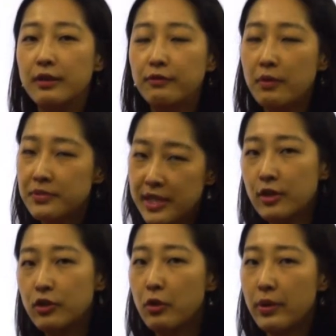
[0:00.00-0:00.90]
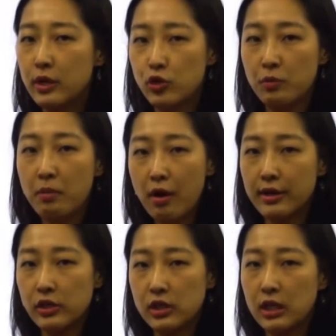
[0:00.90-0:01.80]
from January to
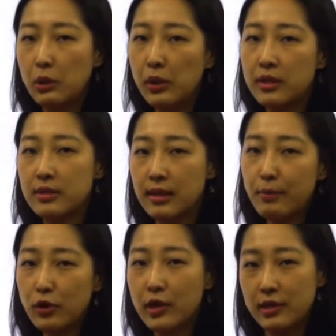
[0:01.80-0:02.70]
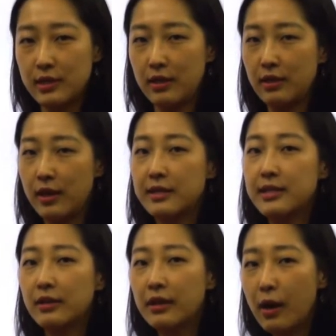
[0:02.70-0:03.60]
March 1월에서 3월까지
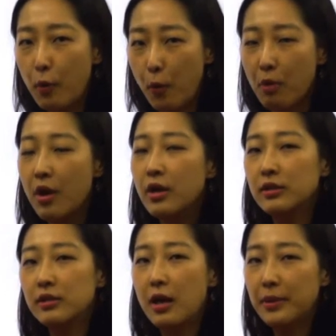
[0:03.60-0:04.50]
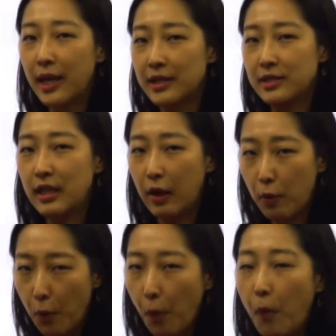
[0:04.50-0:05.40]
개장을 하고 그 다음에 다시
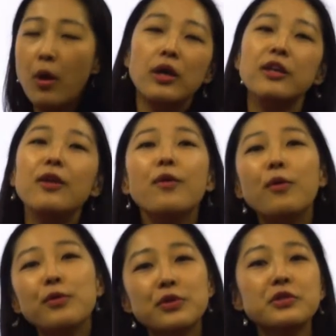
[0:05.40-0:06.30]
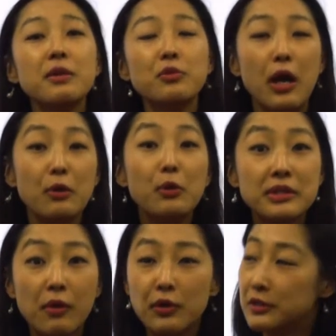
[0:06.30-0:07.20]
닫고 이런 걸로 선생님도 알고
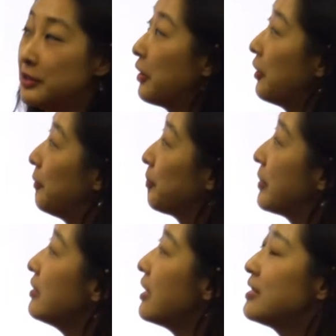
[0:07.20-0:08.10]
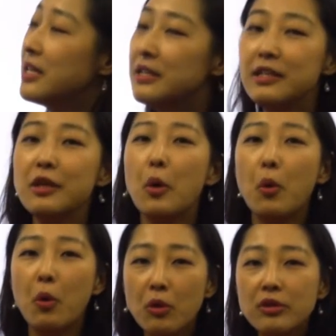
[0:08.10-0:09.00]
있었거든요. 근데 이제는
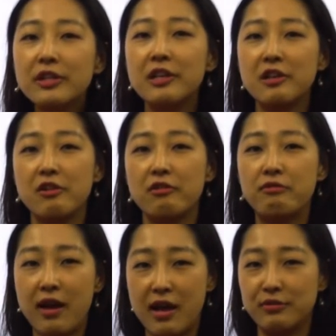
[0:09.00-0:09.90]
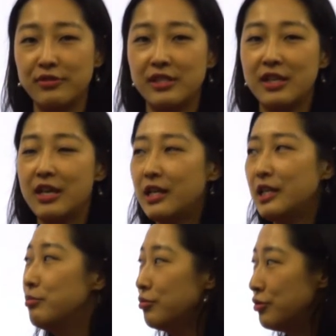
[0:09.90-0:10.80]
all year round
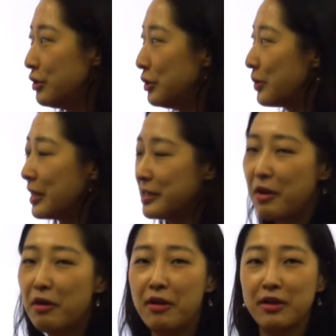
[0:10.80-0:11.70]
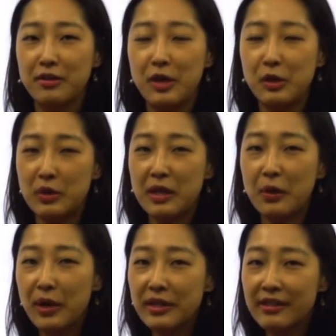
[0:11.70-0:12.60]
이 물을 이용해서 그렇게
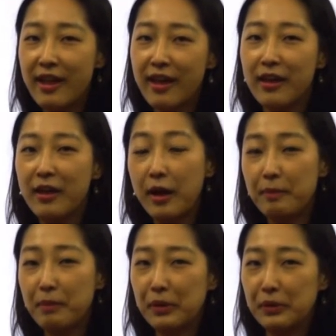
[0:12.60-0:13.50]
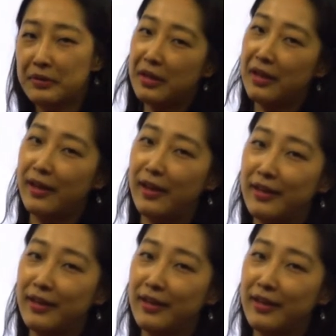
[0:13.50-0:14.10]
됐다고 하는데 한번 네,